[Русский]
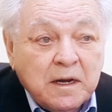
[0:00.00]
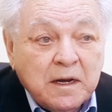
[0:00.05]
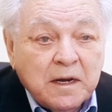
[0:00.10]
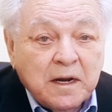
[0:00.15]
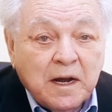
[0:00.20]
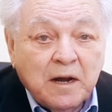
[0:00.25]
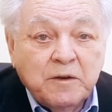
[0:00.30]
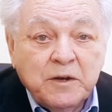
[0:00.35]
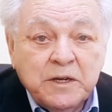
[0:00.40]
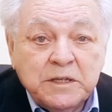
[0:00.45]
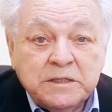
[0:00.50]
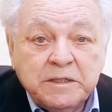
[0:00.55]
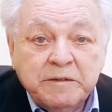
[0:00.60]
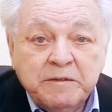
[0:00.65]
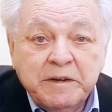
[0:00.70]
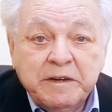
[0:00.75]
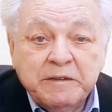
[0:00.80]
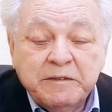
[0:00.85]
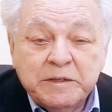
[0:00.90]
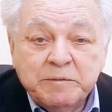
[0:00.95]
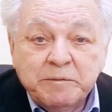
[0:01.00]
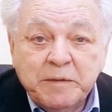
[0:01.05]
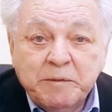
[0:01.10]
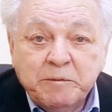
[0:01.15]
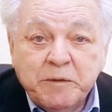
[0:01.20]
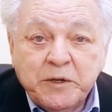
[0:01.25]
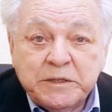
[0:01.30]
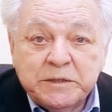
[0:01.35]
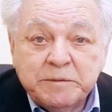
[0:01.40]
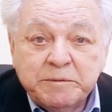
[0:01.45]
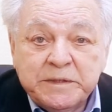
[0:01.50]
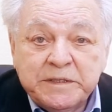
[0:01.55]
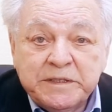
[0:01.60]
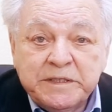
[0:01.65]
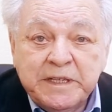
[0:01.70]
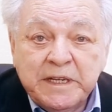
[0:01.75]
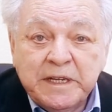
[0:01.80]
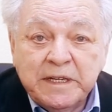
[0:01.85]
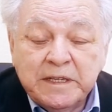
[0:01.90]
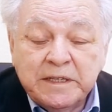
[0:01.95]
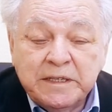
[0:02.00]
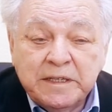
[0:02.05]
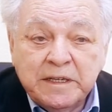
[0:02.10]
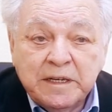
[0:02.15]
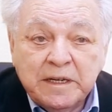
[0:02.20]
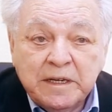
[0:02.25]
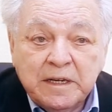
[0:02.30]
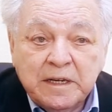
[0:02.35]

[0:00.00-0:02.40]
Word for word: Какой же вывод мы можем сделать